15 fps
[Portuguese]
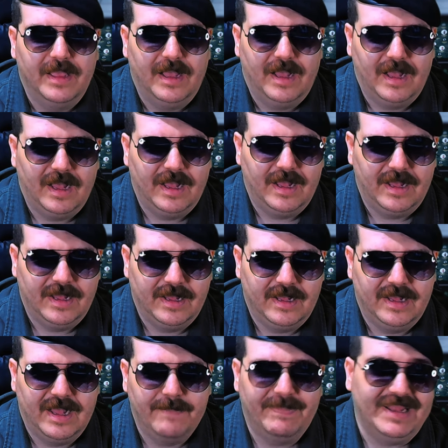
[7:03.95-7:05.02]
a, a
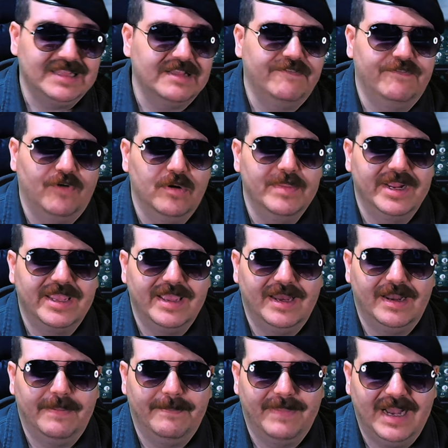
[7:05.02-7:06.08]
plataforma que ela
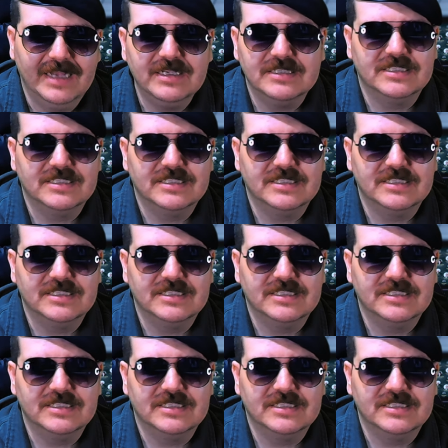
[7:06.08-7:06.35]
mais